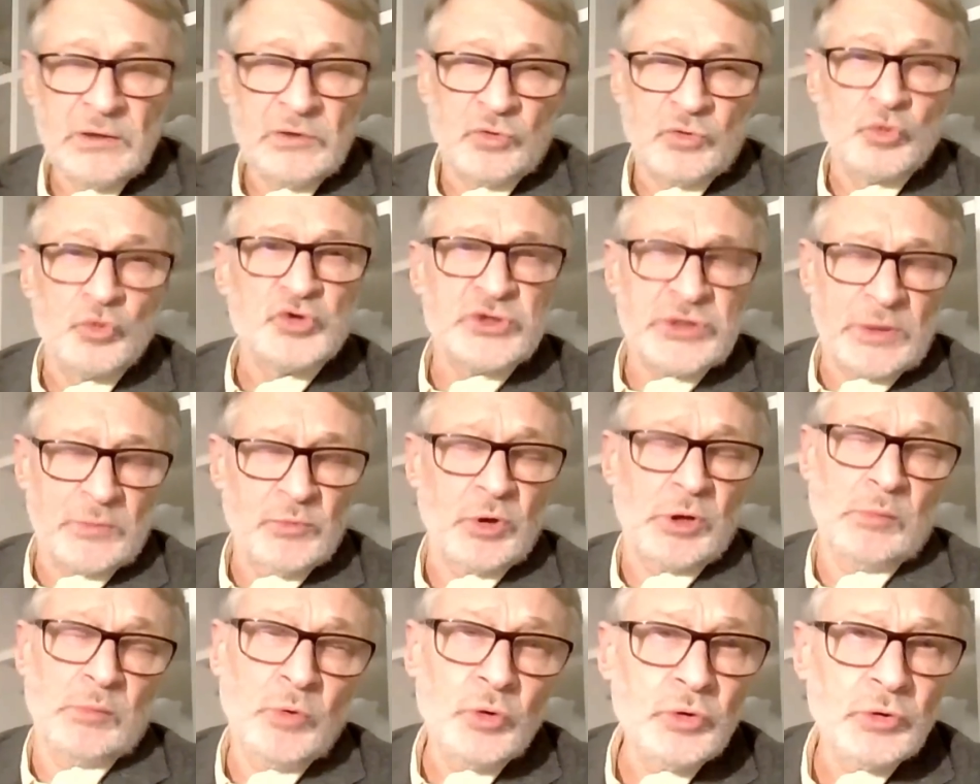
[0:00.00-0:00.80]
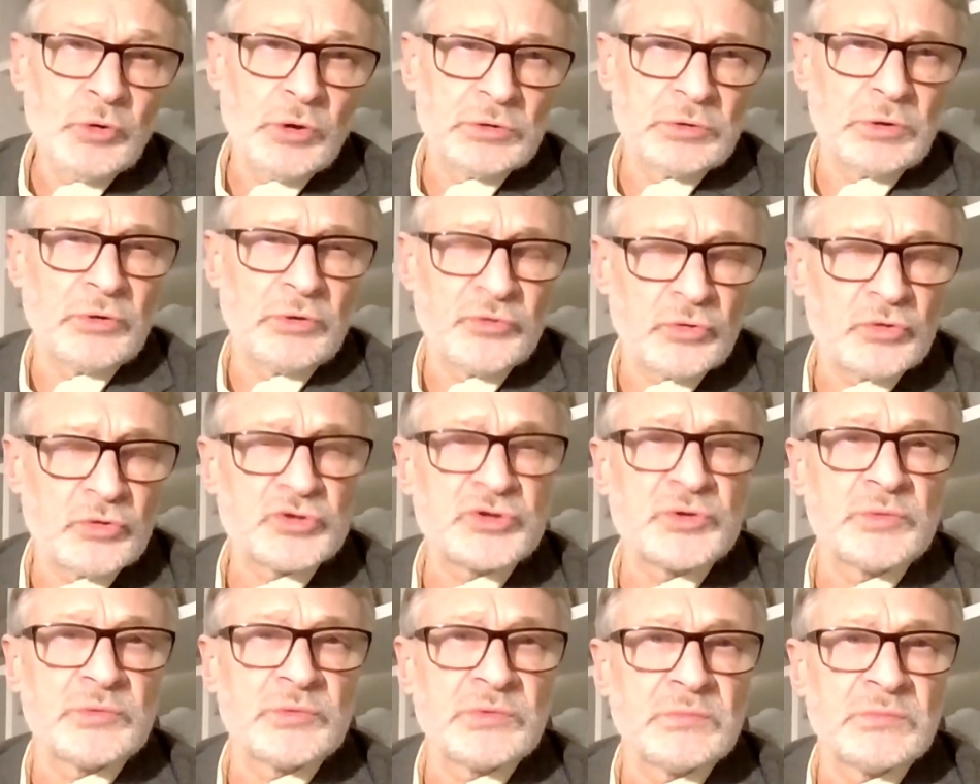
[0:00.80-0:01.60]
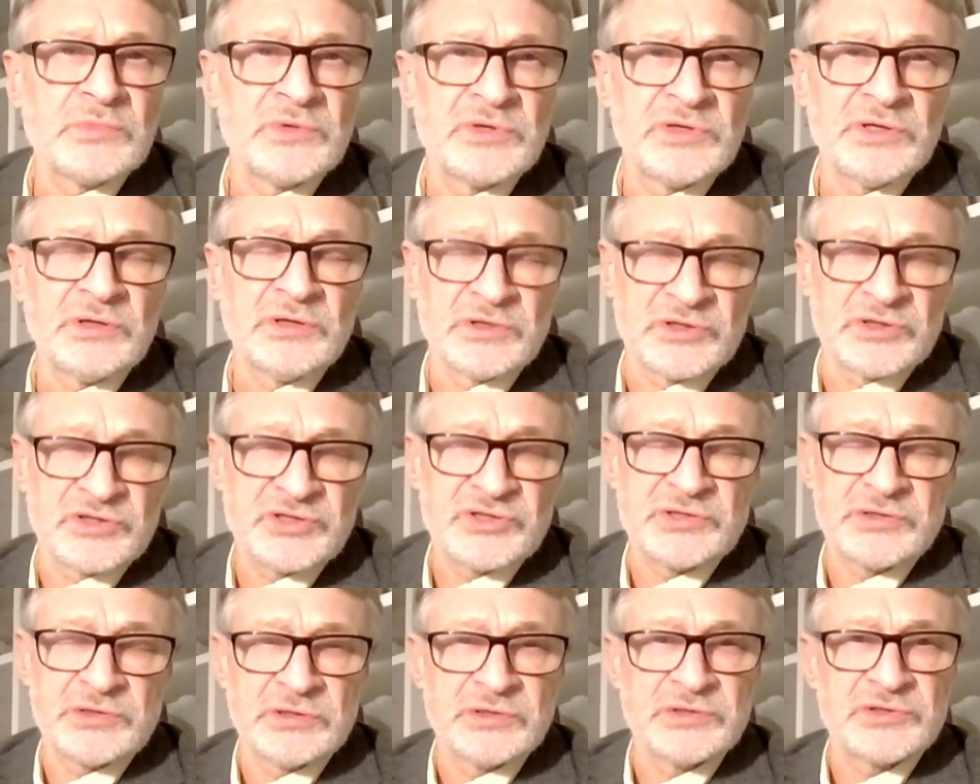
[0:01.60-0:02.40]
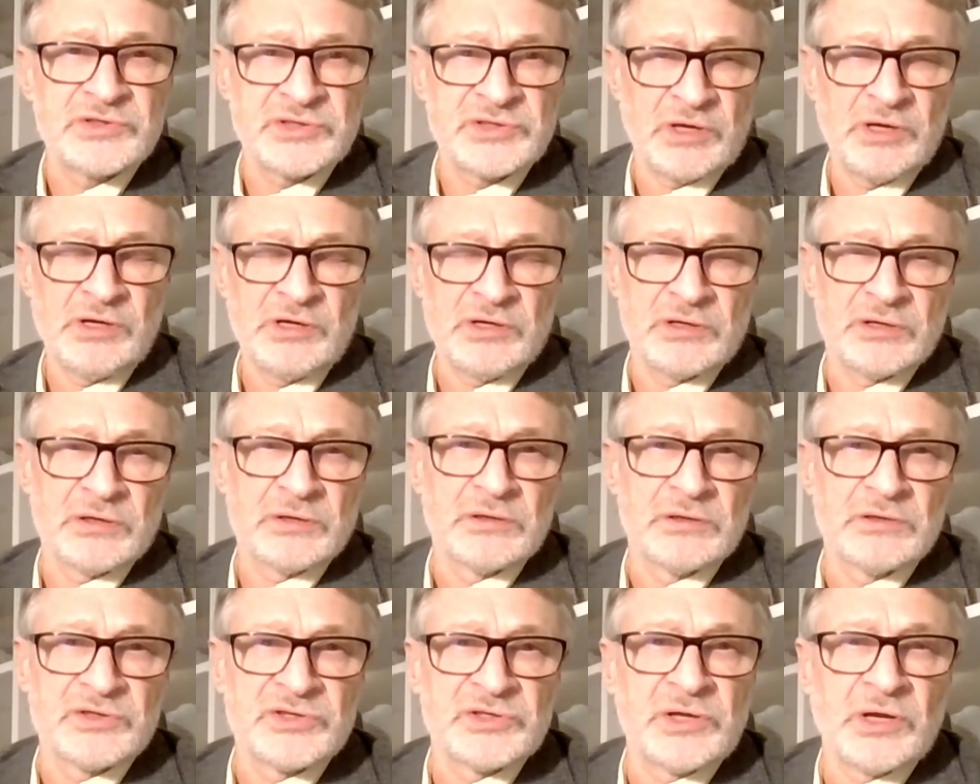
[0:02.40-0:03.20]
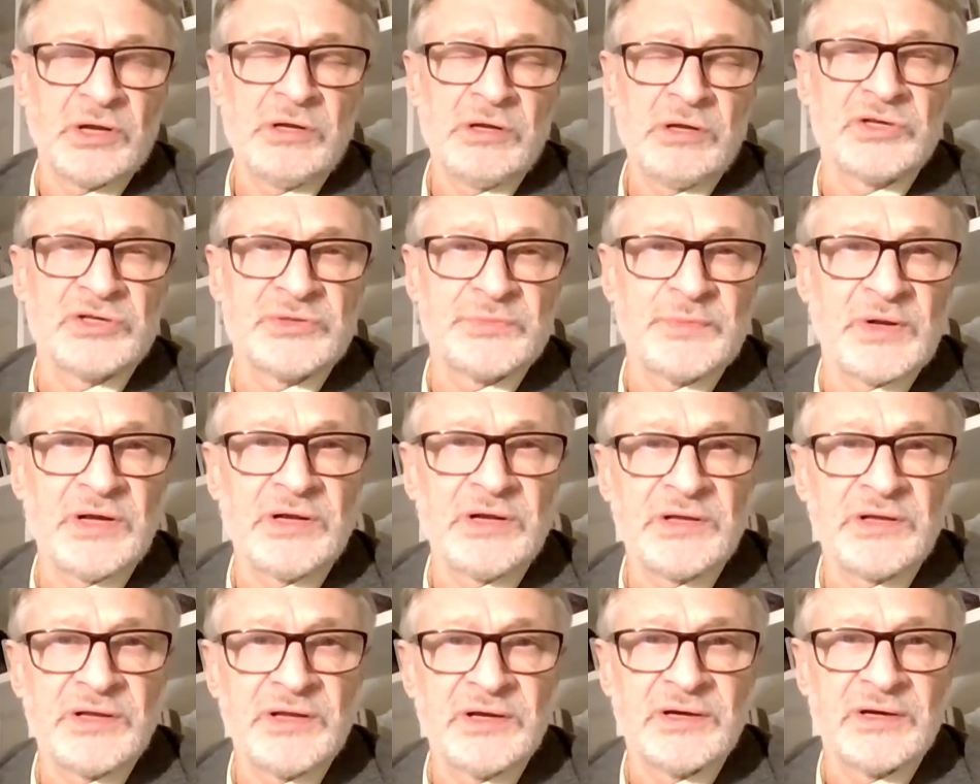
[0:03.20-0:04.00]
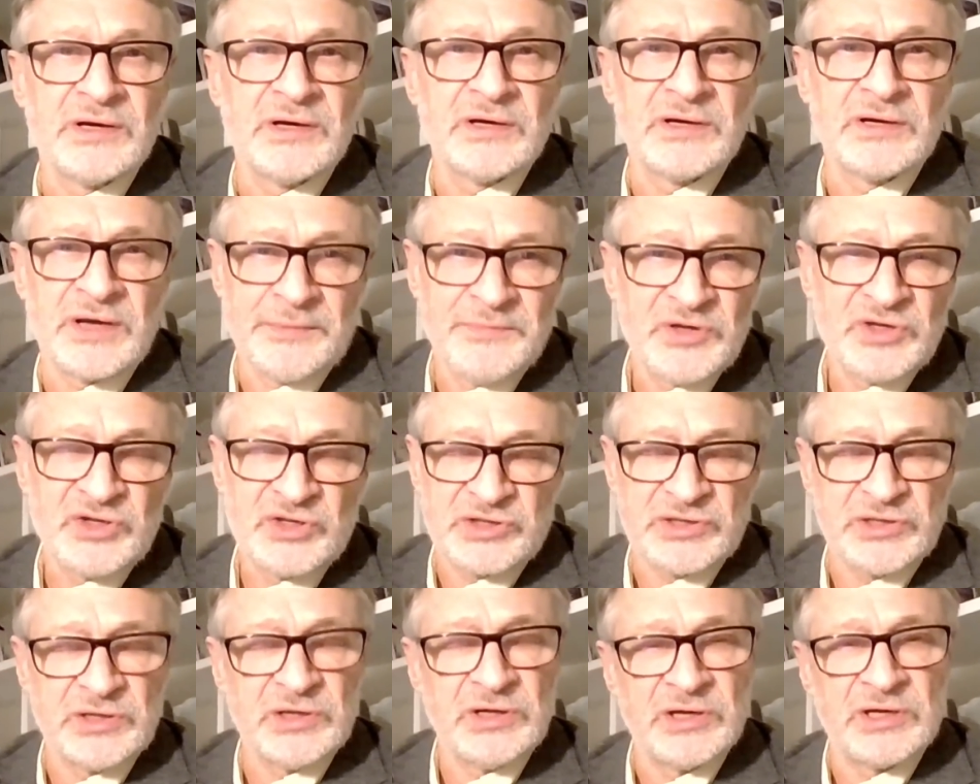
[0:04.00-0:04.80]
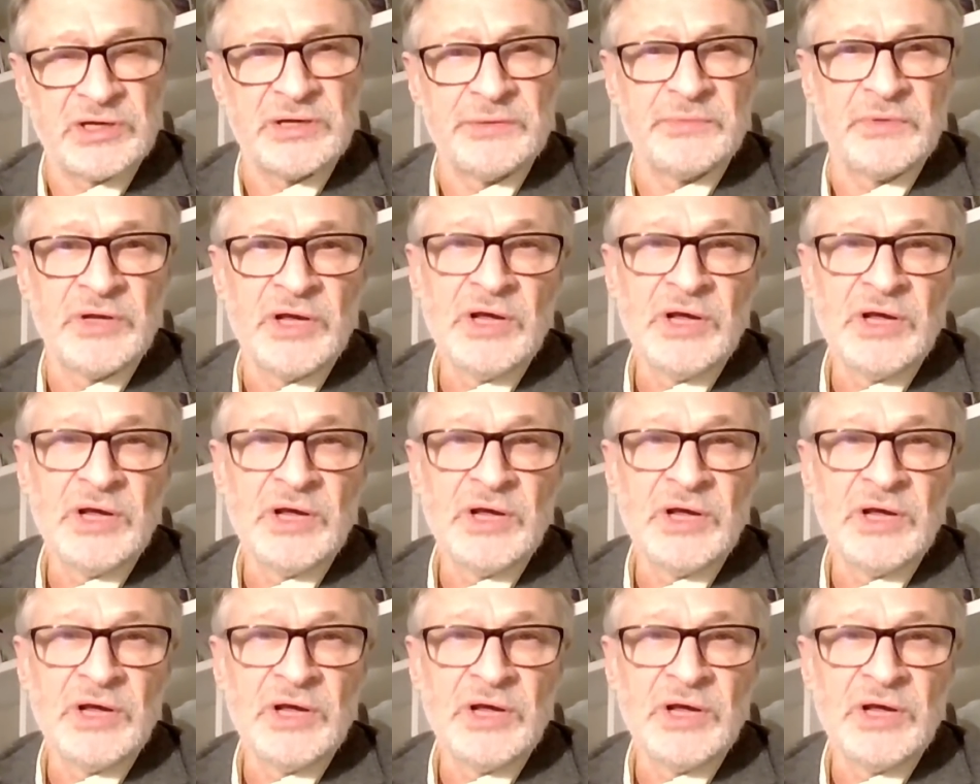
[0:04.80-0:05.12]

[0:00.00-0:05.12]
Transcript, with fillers: ту самую работу, которую должен делать э, центральная центральная избирательная комиссия или